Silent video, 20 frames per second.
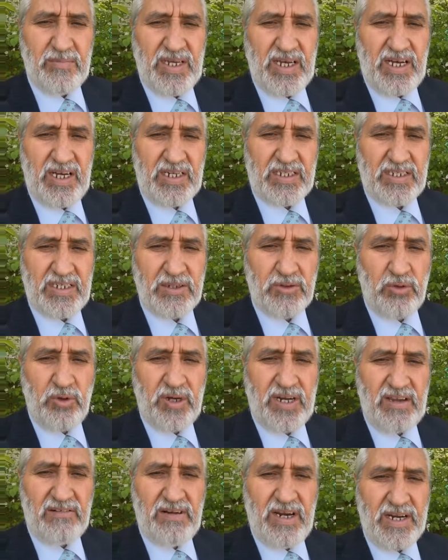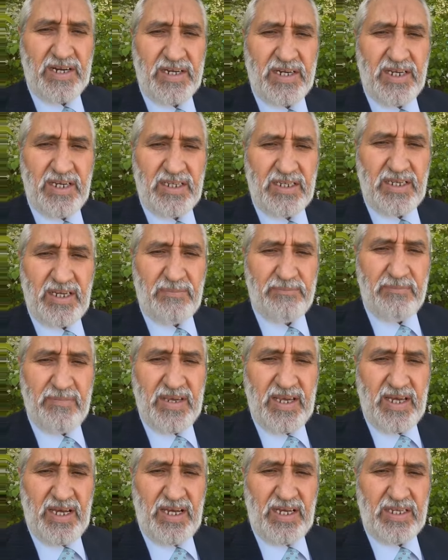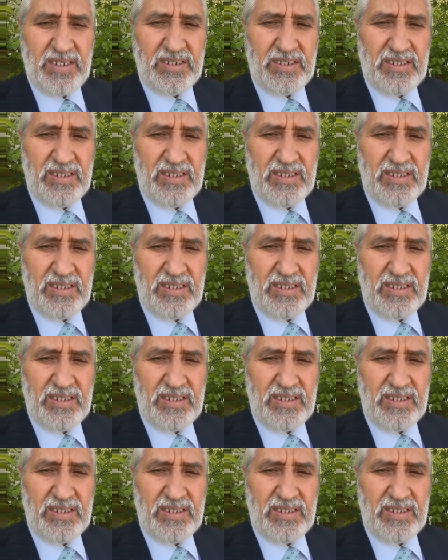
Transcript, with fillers: bir hakkın görevlerini yapmaya